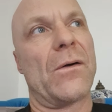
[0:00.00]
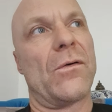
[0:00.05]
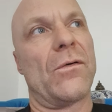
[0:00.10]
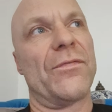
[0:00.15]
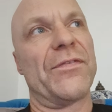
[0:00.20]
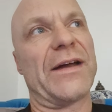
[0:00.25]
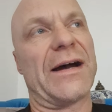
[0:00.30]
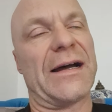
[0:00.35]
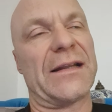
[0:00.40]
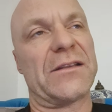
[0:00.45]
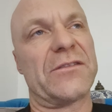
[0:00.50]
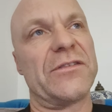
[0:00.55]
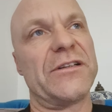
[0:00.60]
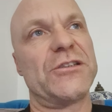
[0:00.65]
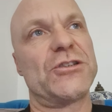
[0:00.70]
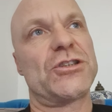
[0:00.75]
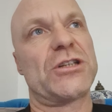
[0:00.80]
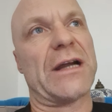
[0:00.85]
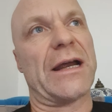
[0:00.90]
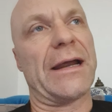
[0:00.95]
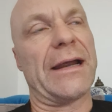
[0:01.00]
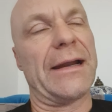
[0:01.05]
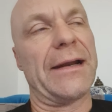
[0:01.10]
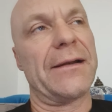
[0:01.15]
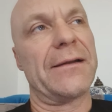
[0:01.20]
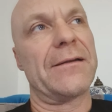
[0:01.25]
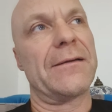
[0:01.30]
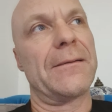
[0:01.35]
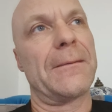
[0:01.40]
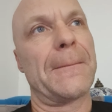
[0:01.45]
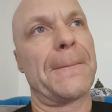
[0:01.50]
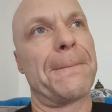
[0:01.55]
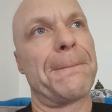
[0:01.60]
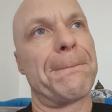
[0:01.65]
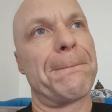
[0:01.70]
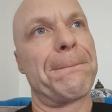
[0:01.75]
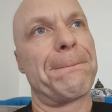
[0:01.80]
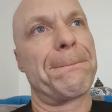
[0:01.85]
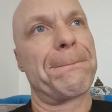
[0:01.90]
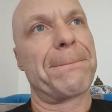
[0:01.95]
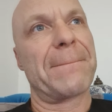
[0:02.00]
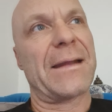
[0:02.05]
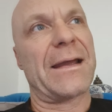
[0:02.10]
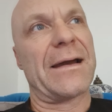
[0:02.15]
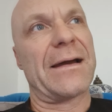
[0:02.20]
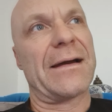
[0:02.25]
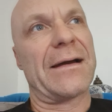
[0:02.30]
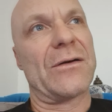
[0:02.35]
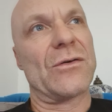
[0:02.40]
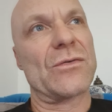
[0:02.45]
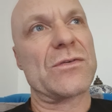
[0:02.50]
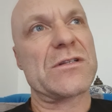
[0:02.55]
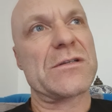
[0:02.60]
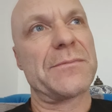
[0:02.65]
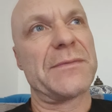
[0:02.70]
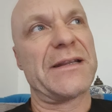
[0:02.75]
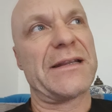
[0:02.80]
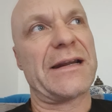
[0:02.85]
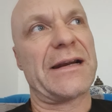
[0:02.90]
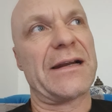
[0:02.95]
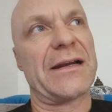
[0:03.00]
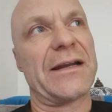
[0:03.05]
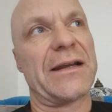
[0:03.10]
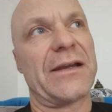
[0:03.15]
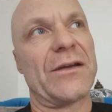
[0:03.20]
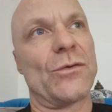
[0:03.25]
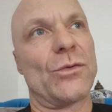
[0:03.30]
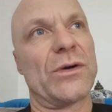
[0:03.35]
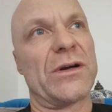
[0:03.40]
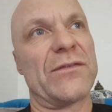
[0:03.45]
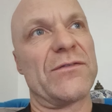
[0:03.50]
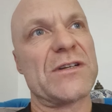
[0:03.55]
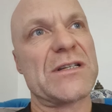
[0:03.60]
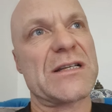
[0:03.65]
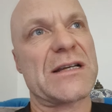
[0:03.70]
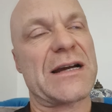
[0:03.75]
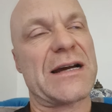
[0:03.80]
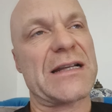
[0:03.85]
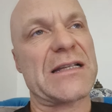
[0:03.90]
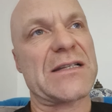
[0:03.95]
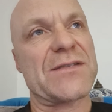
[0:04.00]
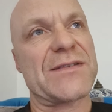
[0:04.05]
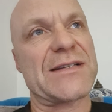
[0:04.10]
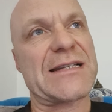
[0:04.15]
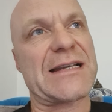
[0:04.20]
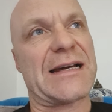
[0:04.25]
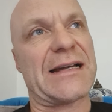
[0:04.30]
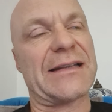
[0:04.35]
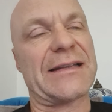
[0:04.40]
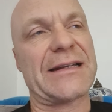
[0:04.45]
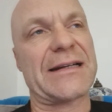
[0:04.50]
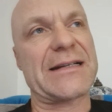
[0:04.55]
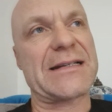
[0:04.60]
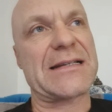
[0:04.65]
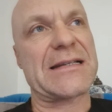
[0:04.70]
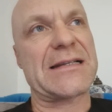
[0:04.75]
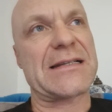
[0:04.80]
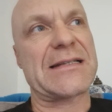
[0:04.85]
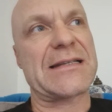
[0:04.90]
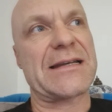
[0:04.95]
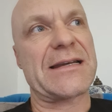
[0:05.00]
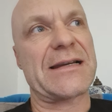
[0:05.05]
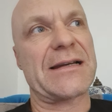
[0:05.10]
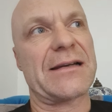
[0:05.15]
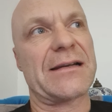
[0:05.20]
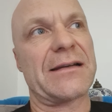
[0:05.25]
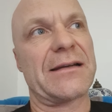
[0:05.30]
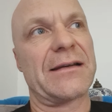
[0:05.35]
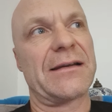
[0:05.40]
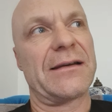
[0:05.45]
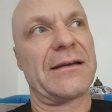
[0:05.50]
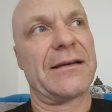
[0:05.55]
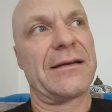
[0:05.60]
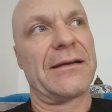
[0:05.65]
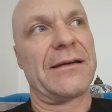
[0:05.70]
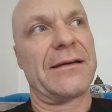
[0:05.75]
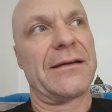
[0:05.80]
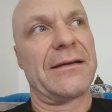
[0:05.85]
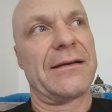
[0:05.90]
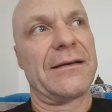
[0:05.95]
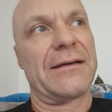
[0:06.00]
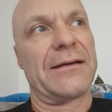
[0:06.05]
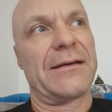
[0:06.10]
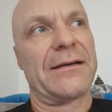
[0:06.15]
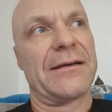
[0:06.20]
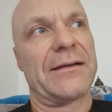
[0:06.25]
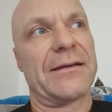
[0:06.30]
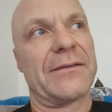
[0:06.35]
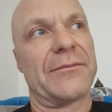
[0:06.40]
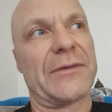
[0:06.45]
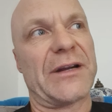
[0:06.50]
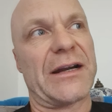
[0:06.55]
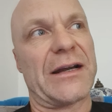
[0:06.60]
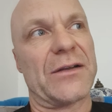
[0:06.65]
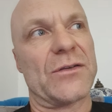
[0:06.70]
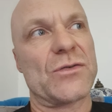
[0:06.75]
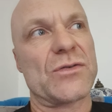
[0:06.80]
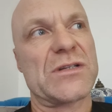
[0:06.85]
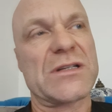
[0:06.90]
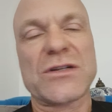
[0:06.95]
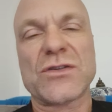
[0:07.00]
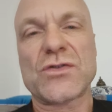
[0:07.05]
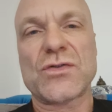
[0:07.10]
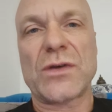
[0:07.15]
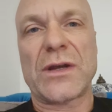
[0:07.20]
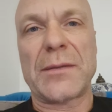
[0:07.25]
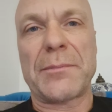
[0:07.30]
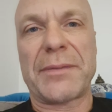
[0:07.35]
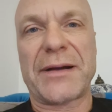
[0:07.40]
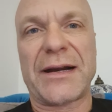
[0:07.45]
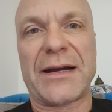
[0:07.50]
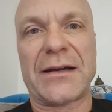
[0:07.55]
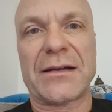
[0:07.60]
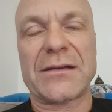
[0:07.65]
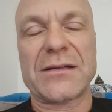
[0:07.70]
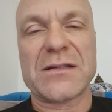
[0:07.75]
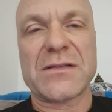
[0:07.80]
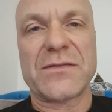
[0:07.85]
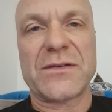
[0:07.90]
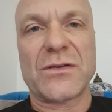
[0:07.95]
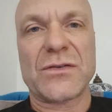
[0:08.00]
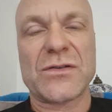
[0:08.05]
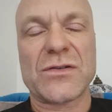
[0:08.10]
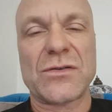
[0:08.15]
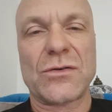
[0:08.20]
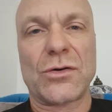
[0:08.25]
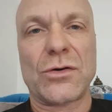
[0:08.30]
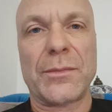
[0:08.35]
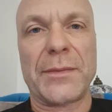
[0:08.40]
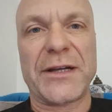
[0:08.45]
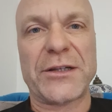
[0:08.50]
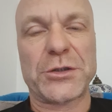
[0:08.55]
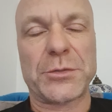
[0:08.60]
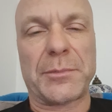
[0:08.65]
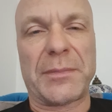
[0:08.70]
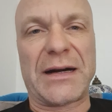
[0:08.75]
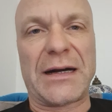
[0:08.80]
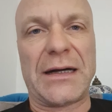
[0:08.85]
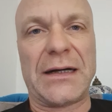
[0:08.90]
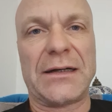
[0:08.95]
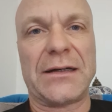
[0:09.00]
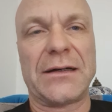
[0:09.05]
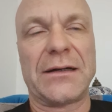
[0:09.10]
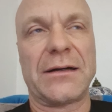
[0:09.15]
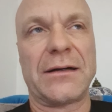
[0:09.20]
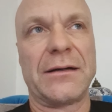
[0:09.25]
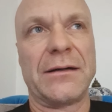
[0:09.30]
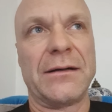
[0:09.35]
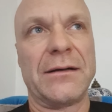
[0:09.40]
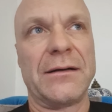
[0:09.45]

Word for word: und hat, wie es scheint, äh, uns mit Religionen was ganz was anderes erzählt. Man hat uns dazu gebracht, dass wir uns noch mehr spalten,